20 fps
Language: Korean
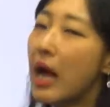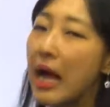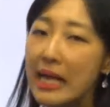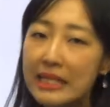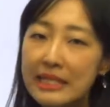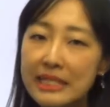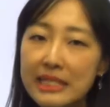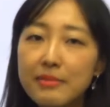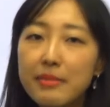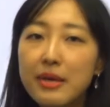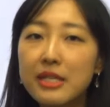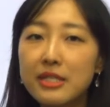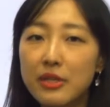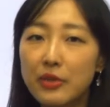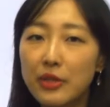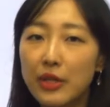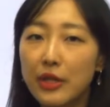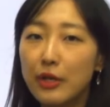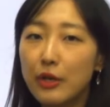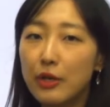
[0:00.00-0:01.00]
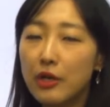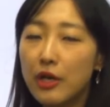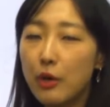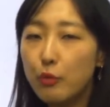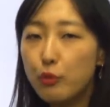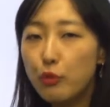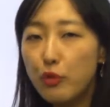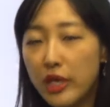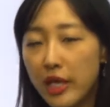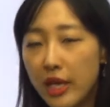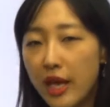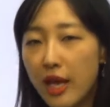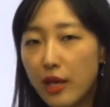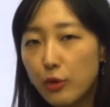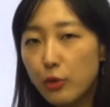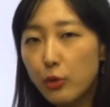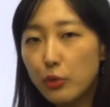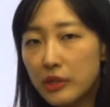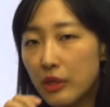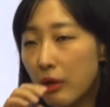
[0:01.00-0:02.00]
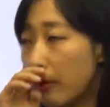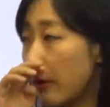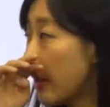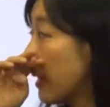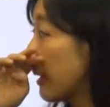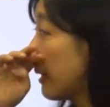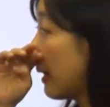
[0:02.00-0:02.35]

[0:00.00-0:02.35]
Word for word: 안심하잖아요. 그러니까 위해 요소에